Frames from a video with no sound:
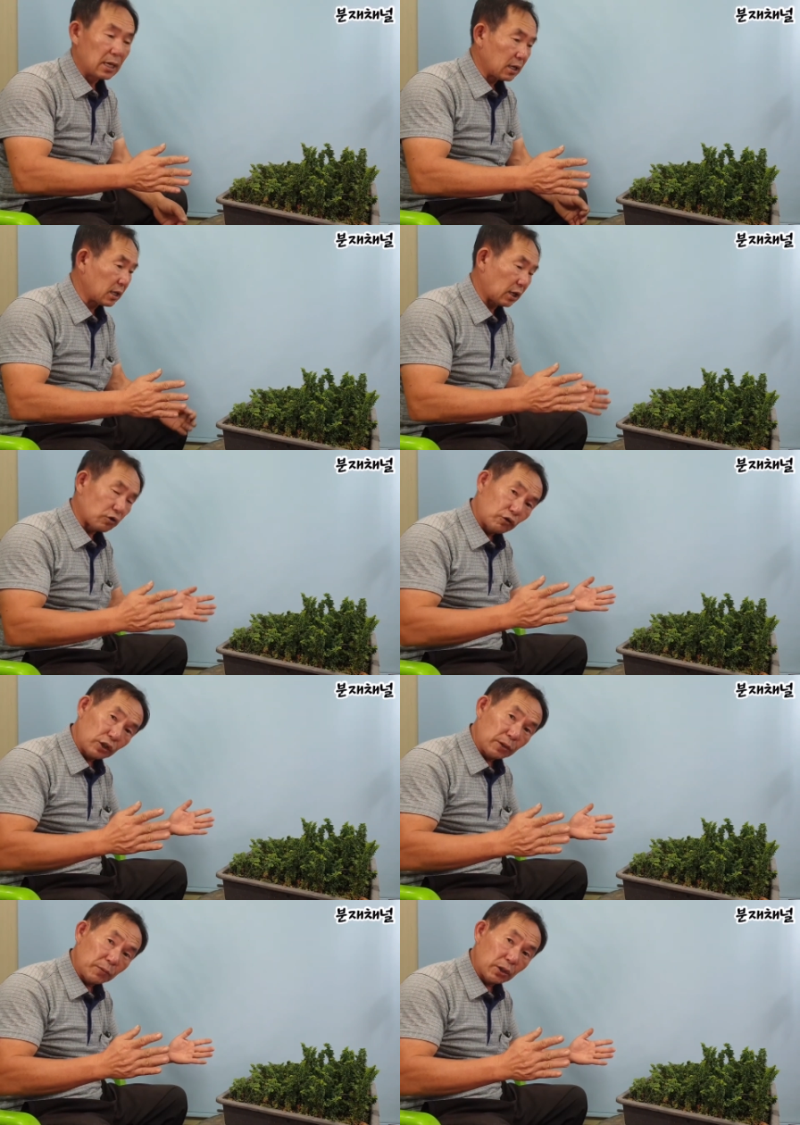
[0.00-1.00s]
그러니까
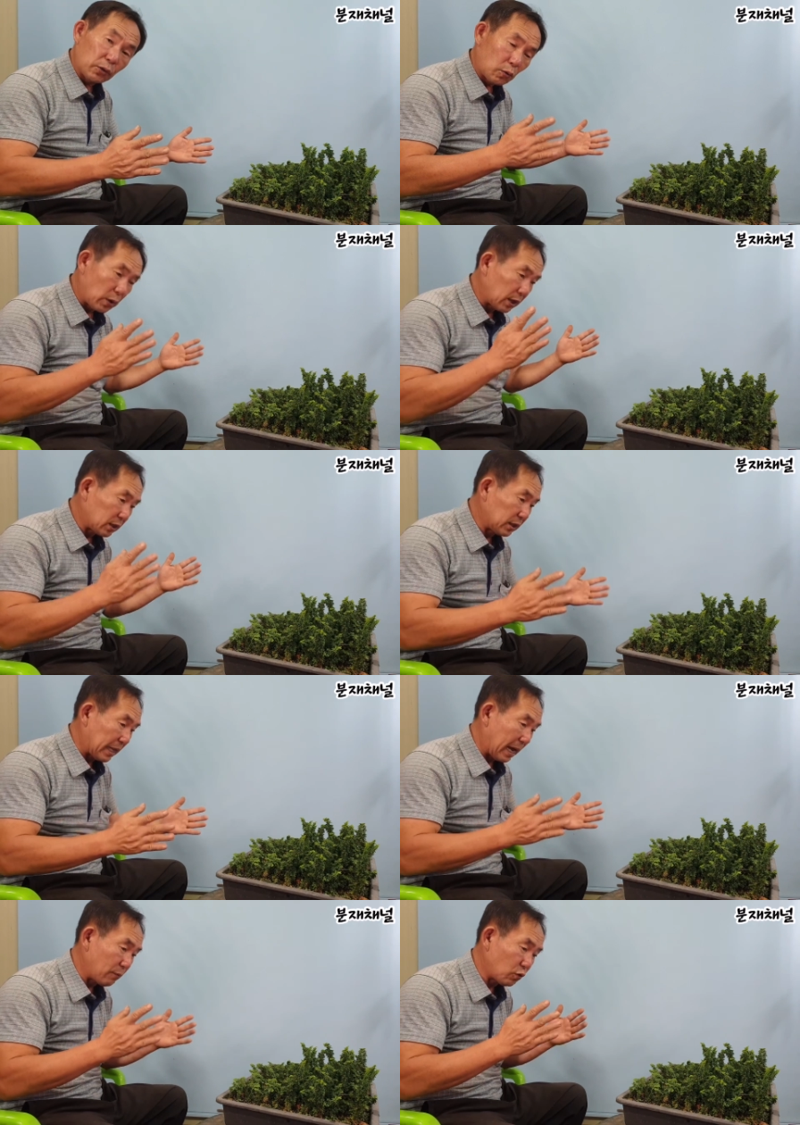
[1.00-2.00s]
수십 년 동안 그
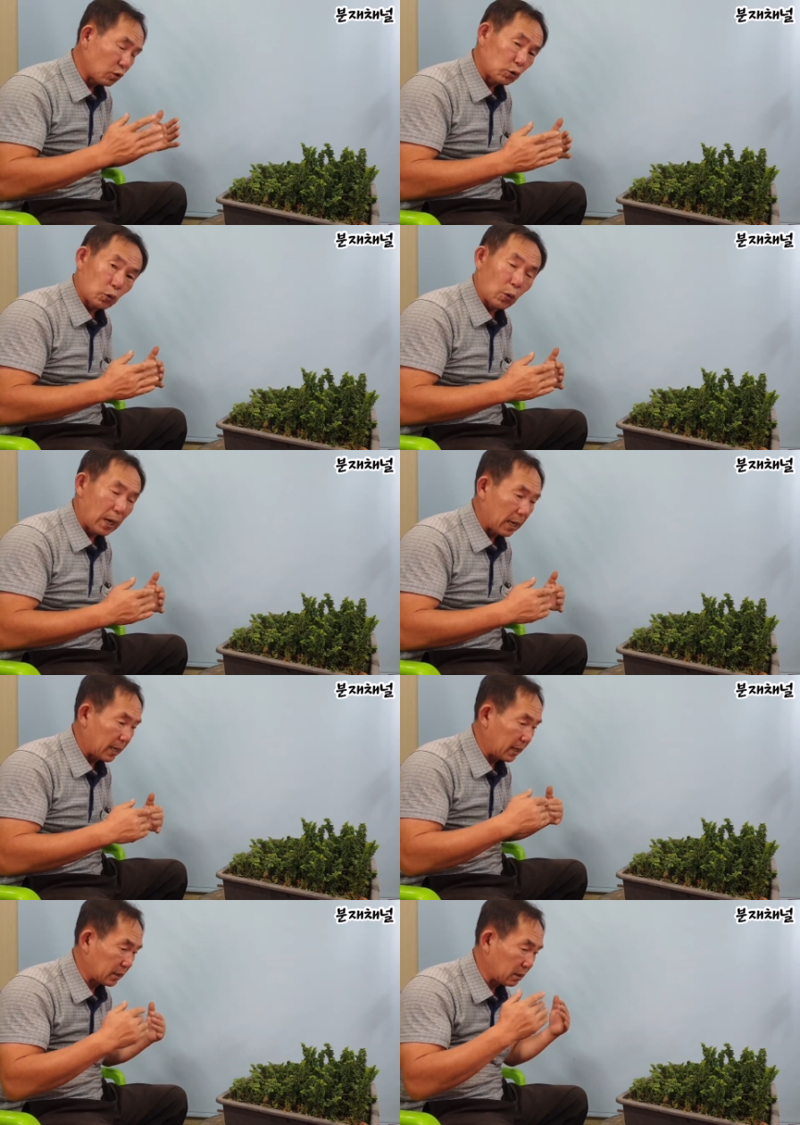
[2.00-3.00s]
나무를
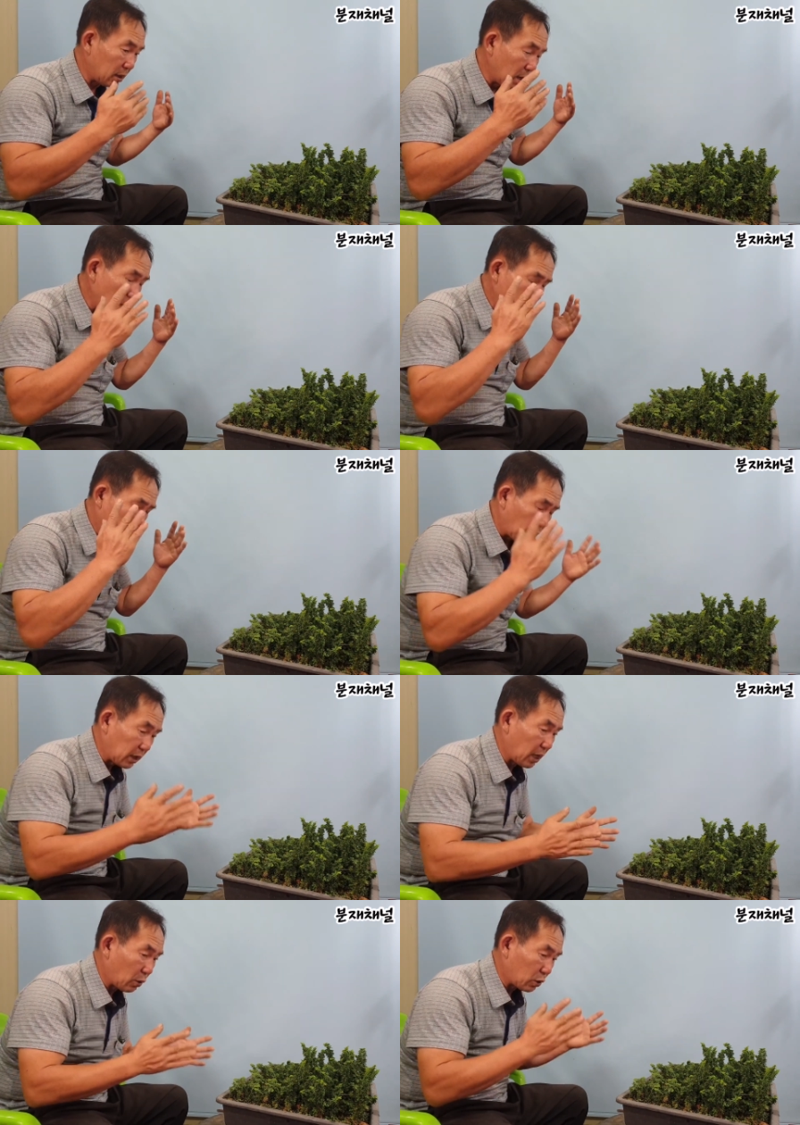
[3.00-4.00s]
좋아해서
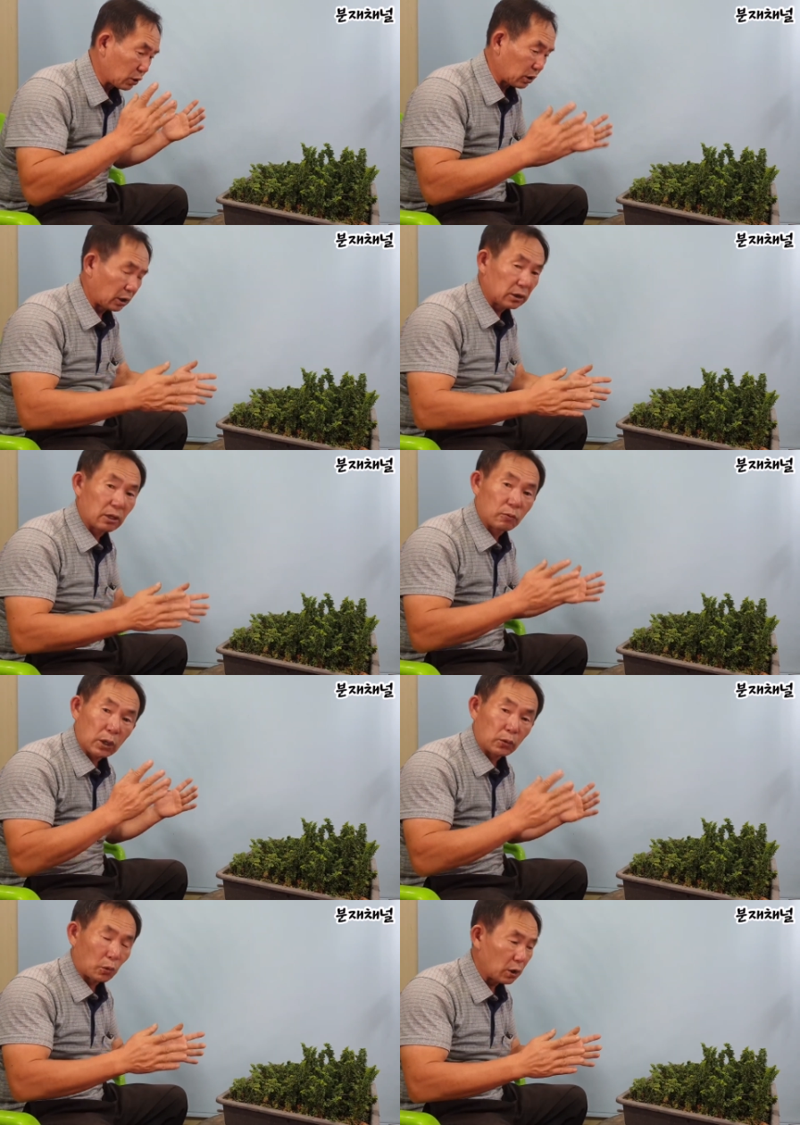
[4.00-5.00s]
거기에
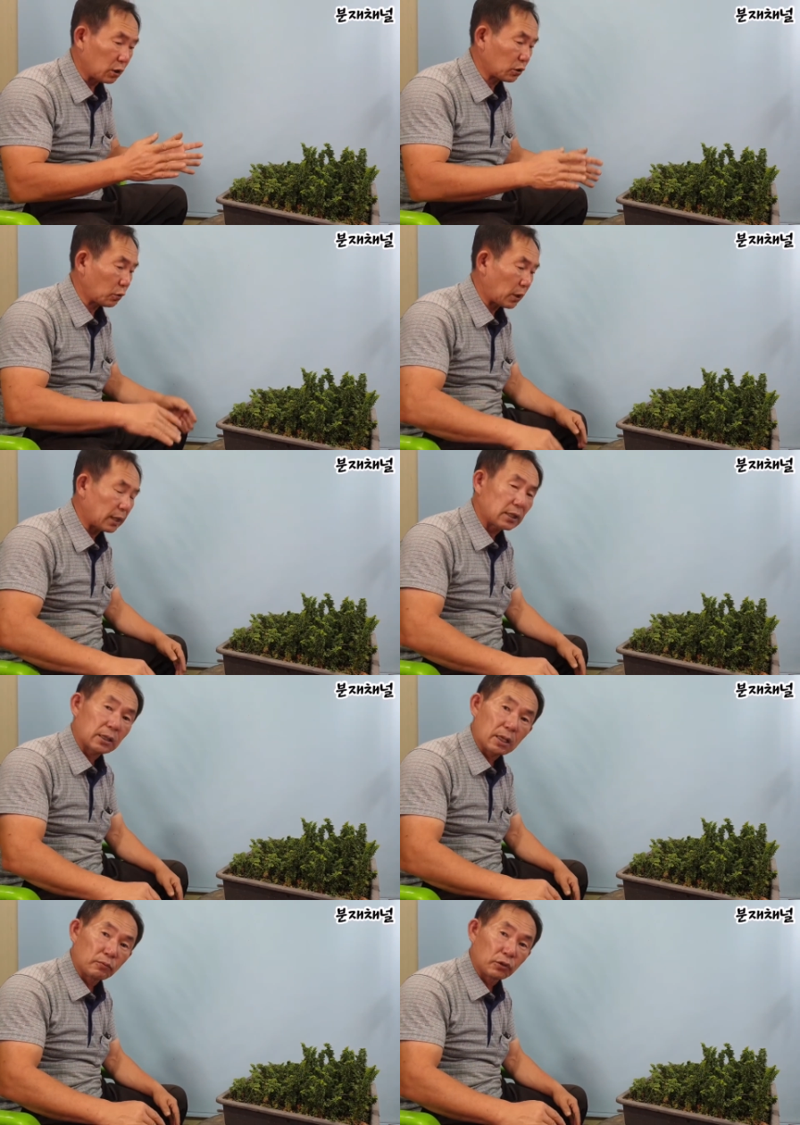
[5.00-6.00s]
정성과 노력을
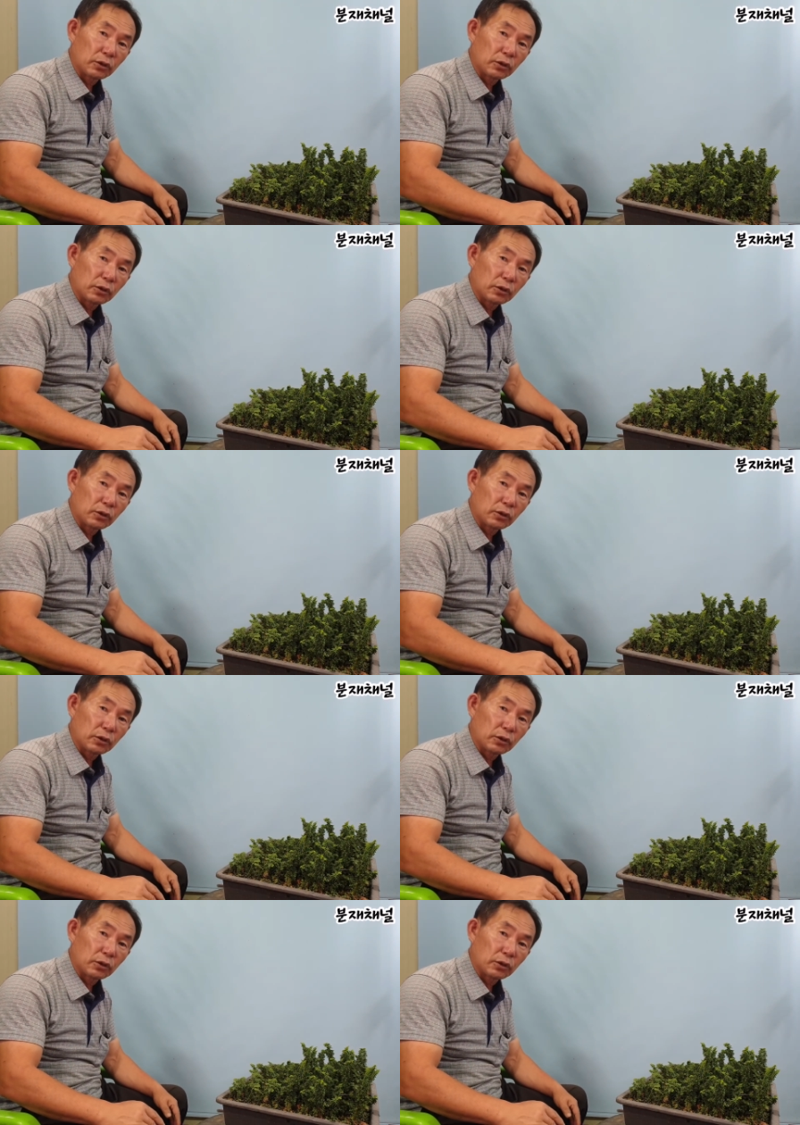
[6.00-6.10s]
쏟아셨던